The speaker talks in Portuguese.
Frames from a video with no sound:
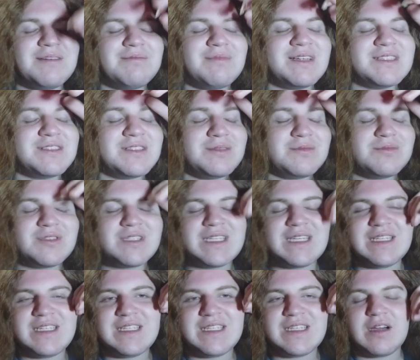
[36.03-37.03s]
Mas eu lembro
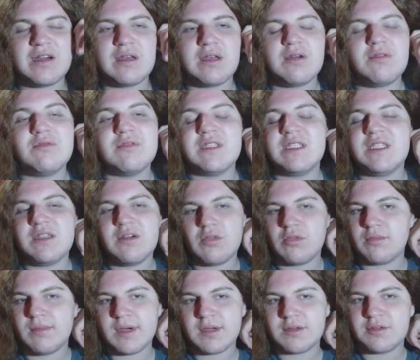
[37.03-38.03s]
que eu li
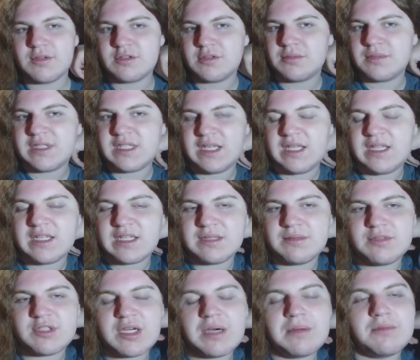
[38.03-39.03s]
alguma coisa sobre ele
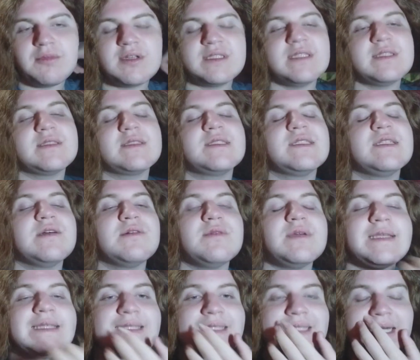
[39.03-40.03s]
que me chamou a atenção
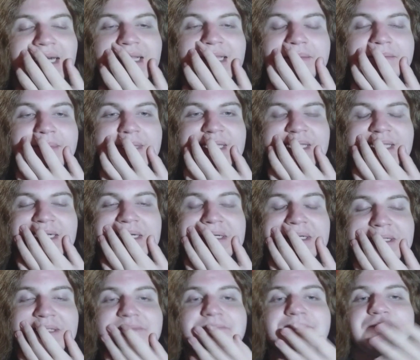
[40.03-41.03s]
e tá na
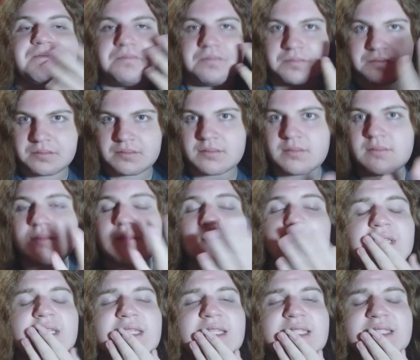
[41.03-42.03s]
minha
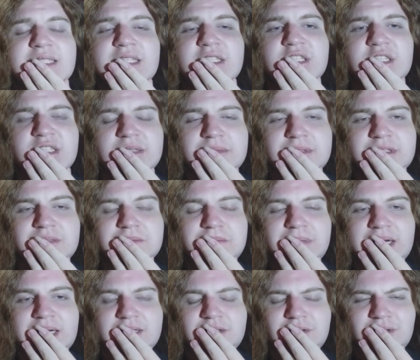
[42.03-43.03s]
lista de animes
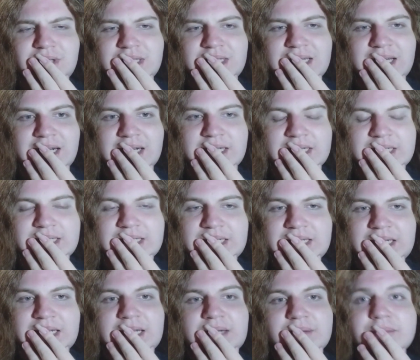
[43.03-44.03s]
para olhar.
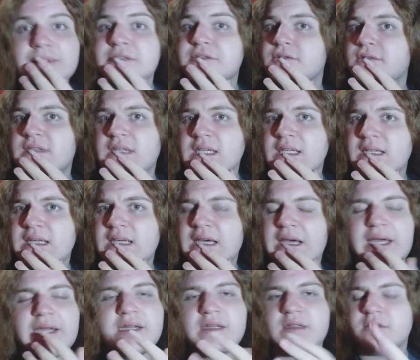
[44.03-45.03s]
Mas o que que
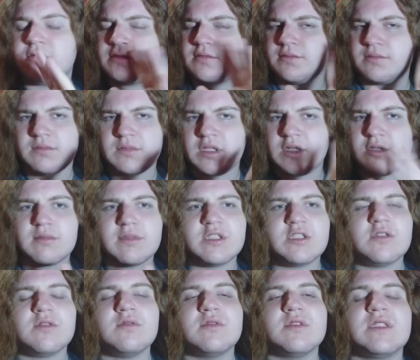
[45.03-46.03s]
era eu
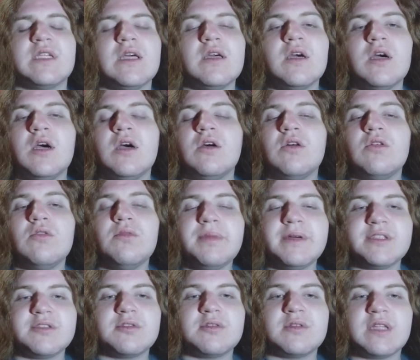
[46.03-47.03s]
realmente não sei. O
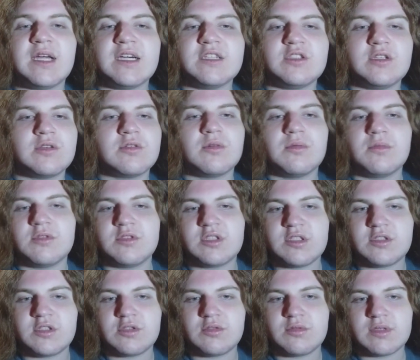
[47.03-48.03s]
personagem, como eu
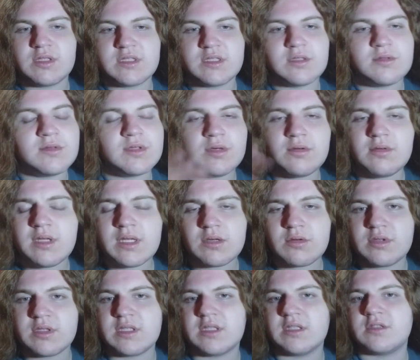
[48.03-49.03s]
tinha dito antes, eu não
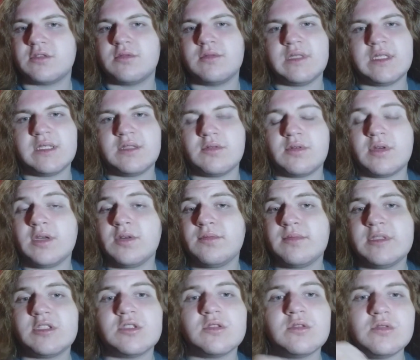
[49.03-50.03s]
reconheço ele, eu
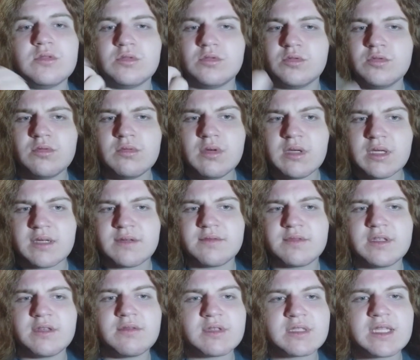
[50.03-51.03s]
realmente nunca
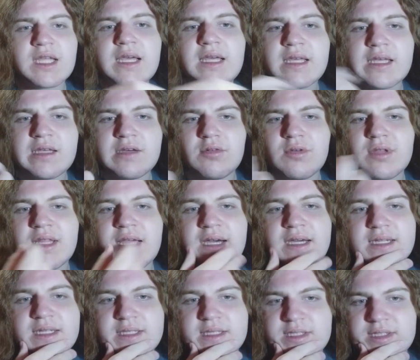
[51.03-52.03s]
vi, vou até
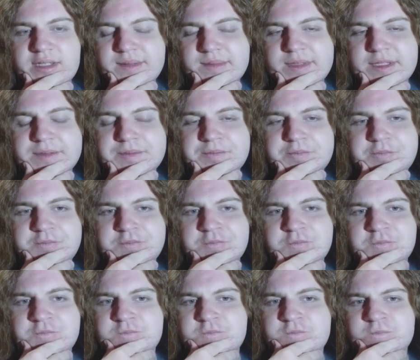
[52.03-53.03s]
reolhar a thumb
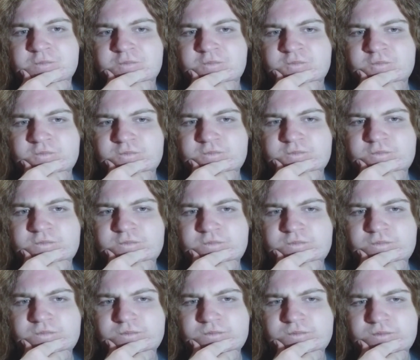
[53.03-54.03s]

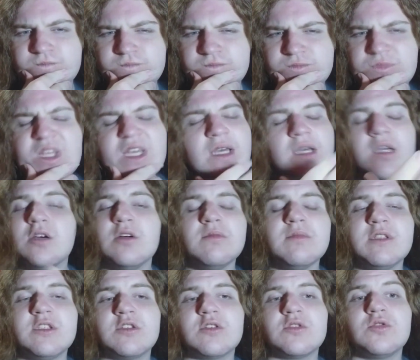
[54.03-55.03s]
Hum, é,
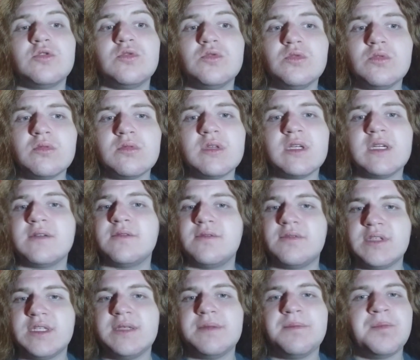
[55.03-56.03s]
realmente nunca
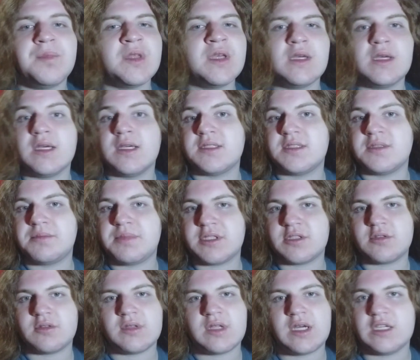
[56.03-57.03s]
vi esse
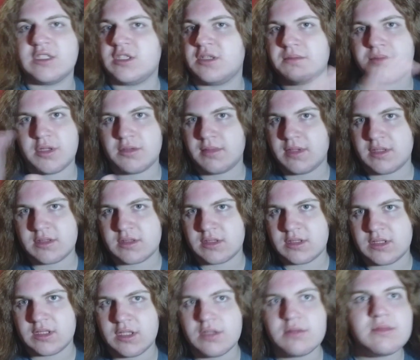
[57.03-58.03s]
personagem, pelo menos
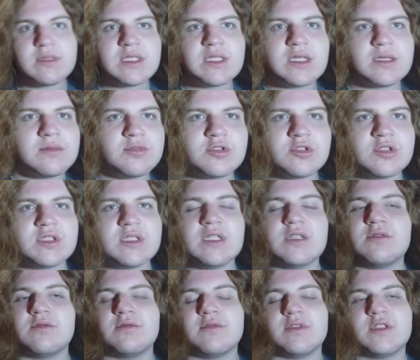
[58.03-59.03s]
não me lembro de
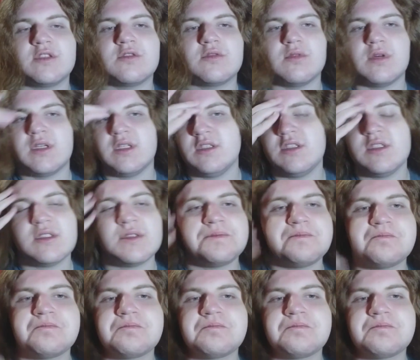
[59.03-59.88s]
ter visto antes.